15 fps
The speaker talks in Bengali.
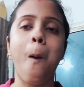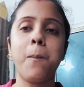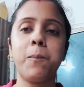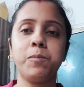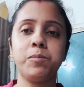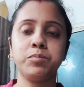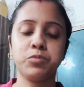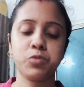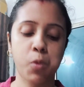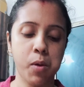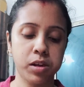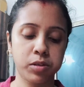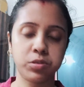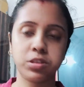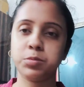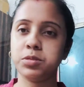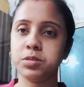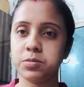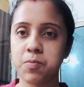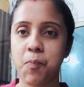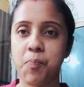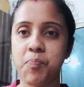চলো এখন আমি
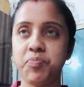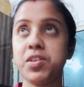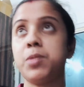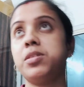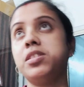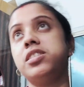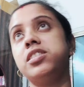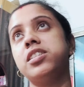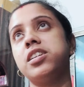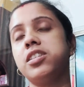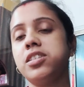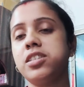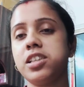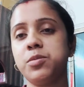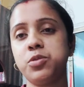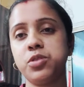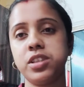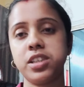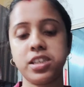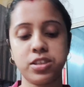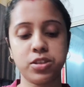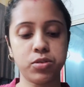আবার ডিনারের টাইম হয়ে গেছে
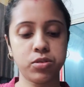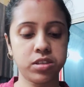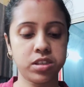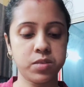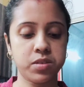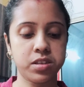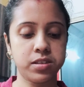দশটা বাজে